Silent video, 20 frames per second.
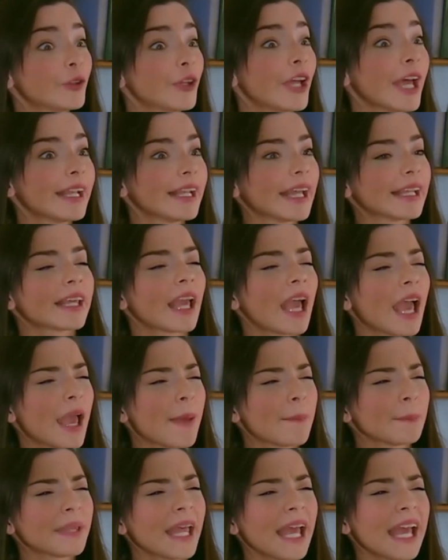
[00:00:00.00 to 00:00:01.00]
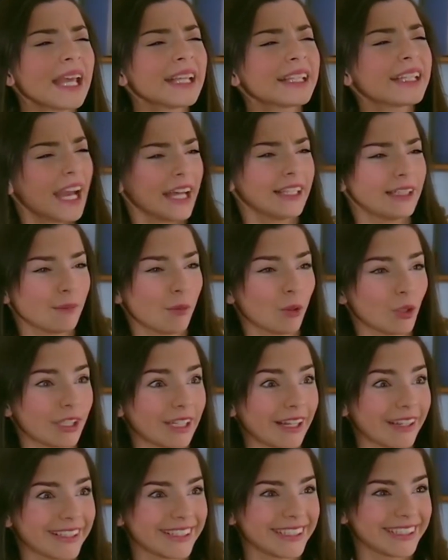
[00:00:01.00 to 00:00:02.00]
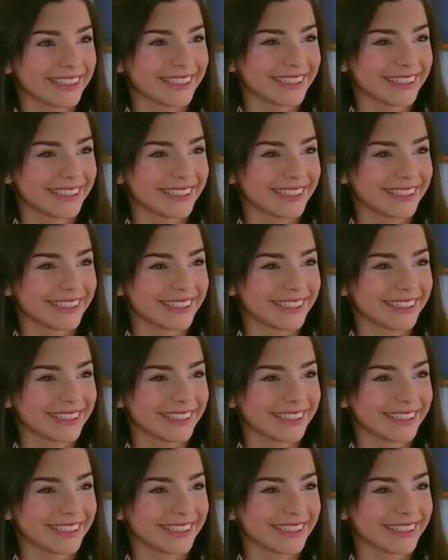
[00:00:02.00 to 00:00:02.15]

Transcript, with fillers: Yürüyerek hem de kendim olarak.